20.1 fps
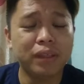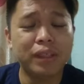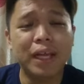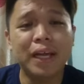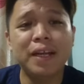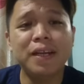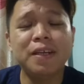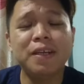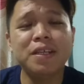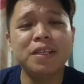
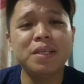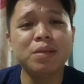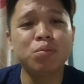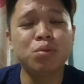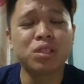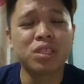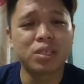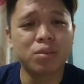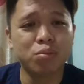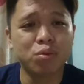dan
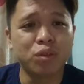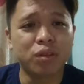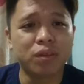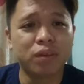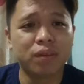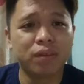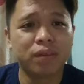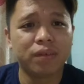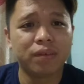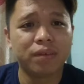disebut-sebut
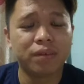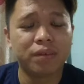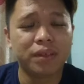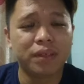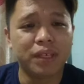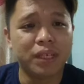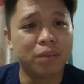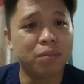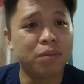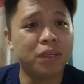
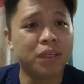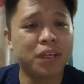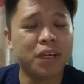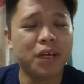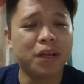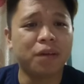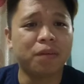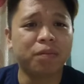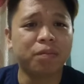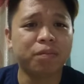
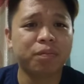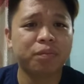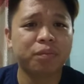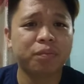diberikan